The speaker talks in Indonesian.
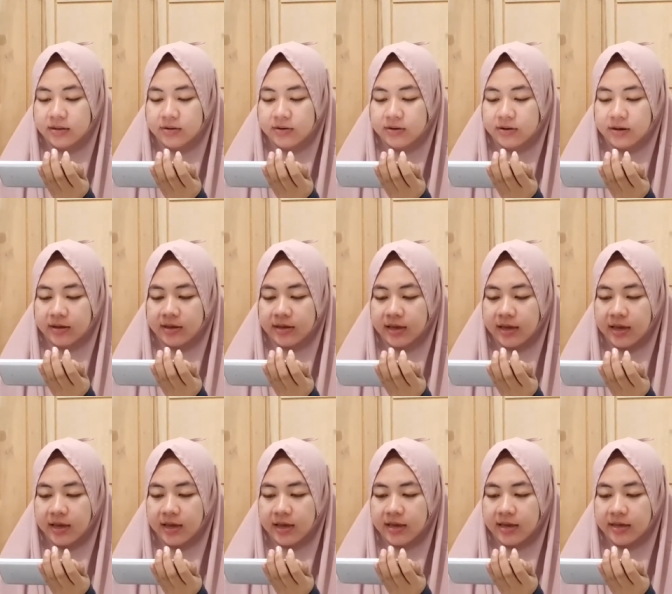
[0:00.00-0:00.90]

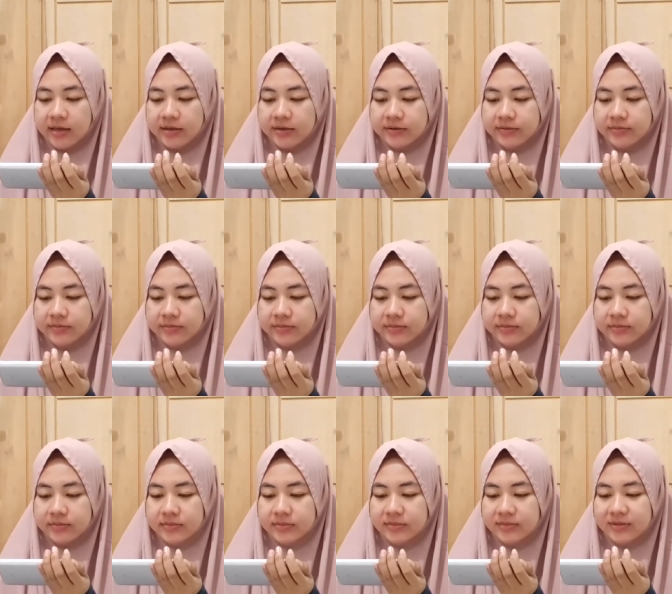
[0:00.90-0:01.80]
Oke
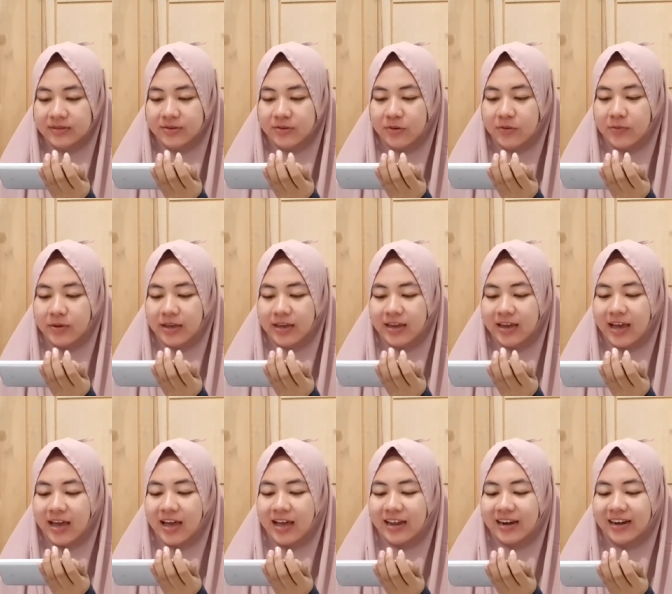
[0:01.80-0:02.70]
oh my
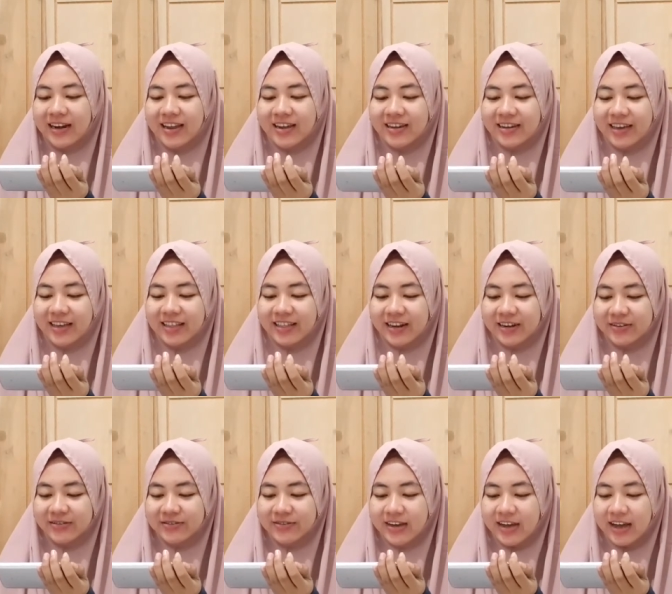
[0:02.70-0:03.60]
god ada yang gitar
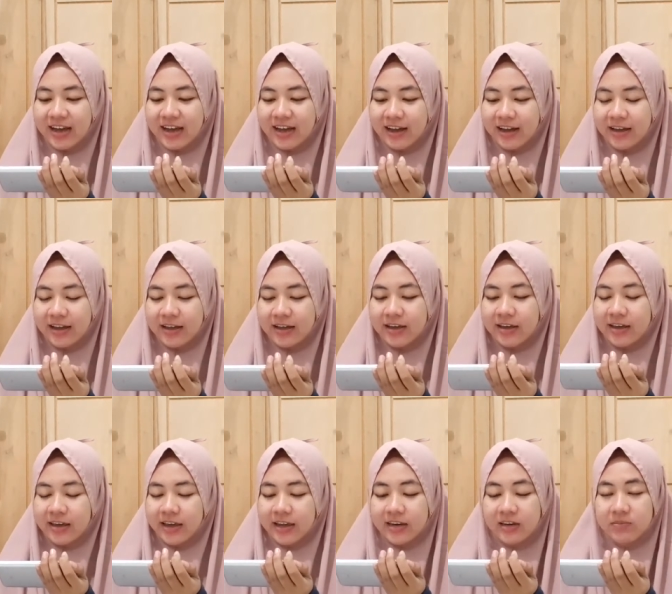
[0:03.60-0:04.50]
juga
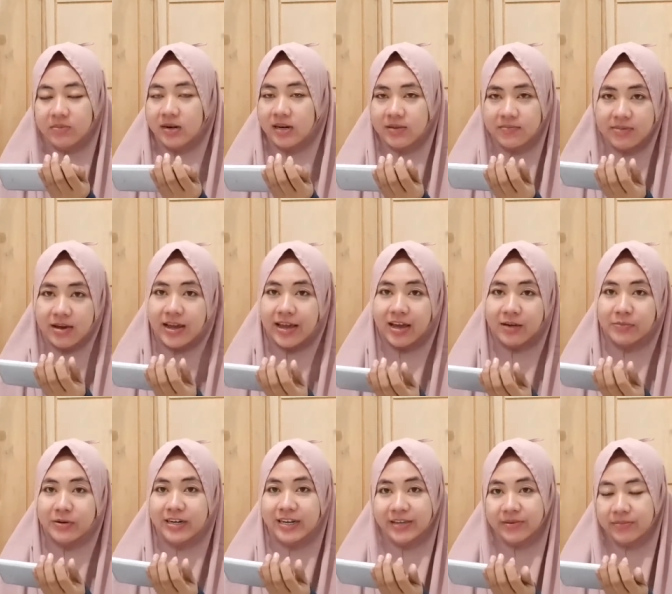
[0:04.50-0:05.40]
ini berlima ya
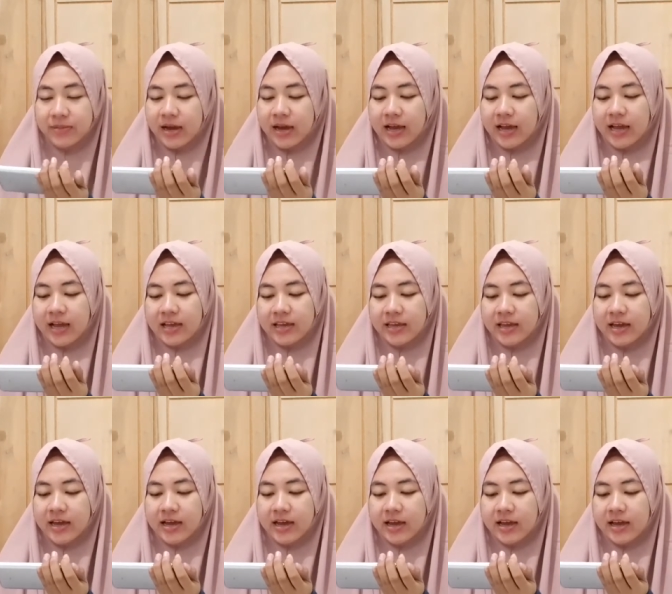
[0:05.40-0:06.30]
berlima
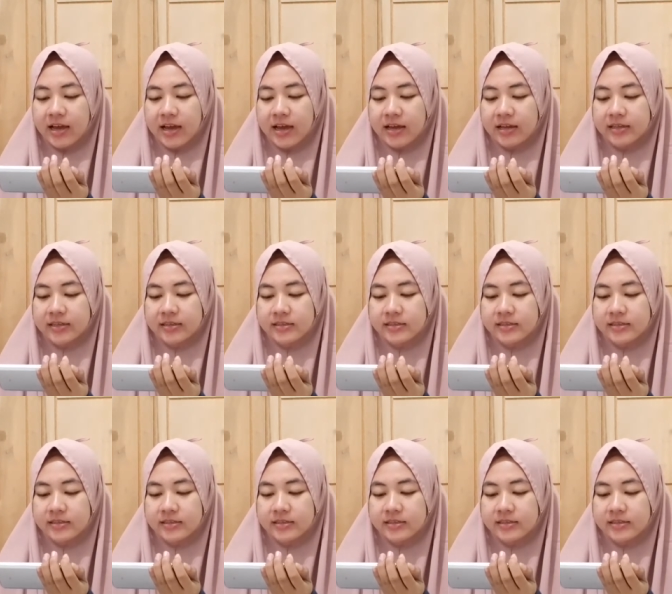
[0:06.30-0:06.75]
kayak